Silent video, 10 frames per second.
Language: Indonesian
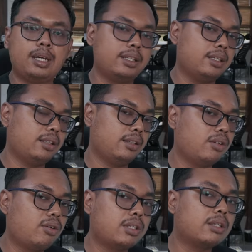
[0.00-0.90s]
beli kayak
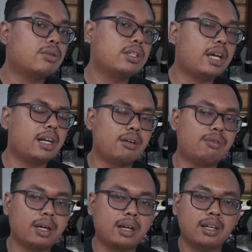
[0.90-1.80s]
titik kurs atau si
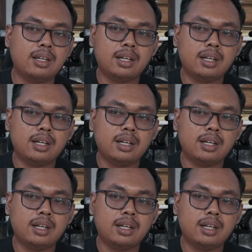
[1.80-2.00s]
NFR.